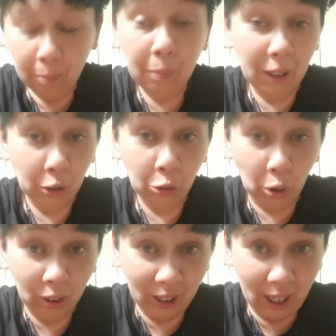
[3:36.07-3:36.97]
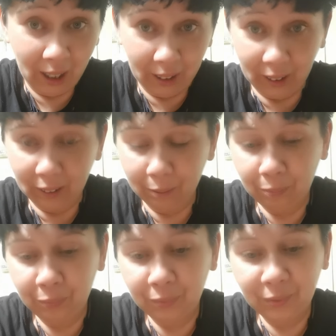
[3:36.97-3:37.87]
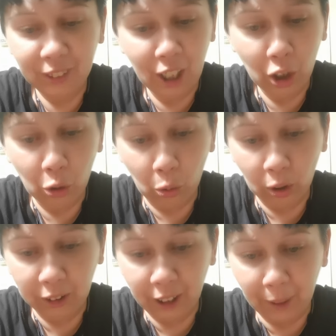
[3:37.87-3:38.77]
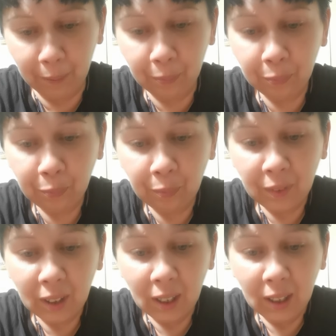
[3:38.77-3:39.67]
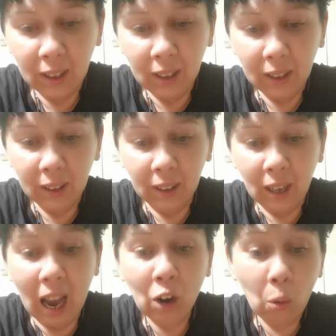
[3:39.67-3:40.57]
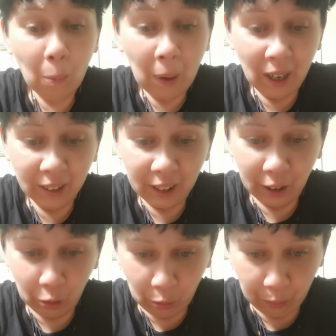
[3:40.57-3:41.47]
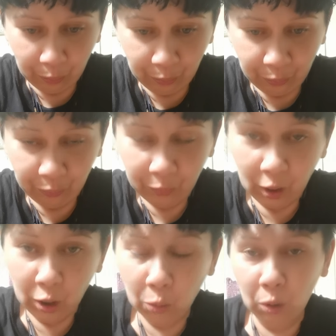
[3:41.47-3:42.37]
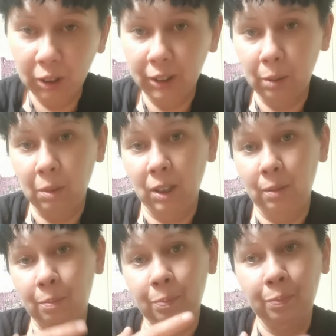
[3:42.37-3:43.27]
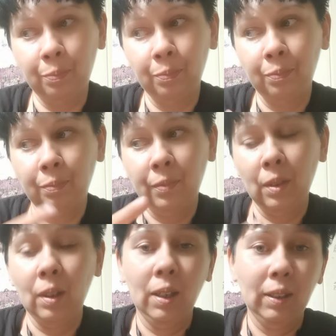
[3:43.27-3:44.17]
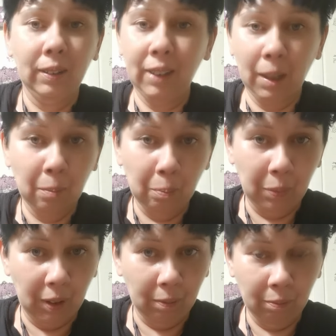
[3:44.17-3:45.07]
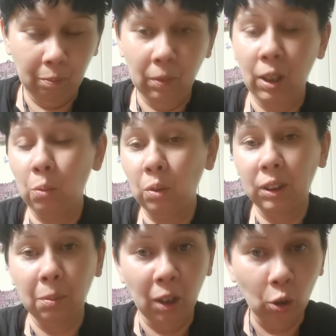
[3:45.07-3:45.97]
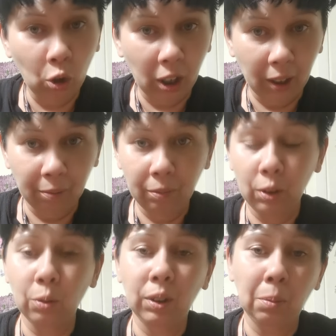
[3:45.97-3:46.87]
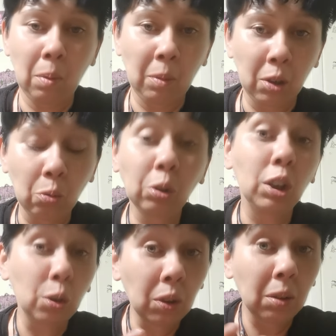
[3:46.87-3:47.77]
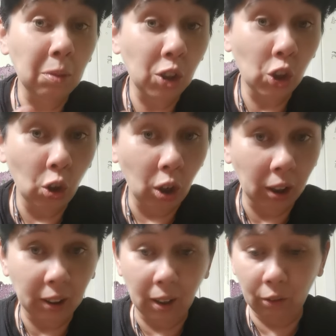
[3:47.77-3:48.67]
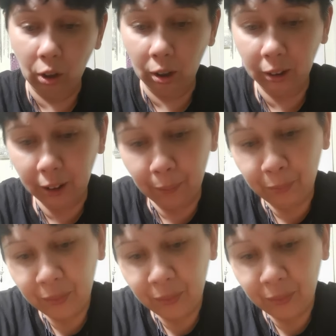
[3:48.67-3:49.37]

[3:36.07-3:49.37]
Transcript: per tornare nell'oltre, eh, accompagnano gli ultimi tempi, le ultime ore, gli ultimi minuti, gli ultimi giorni a volte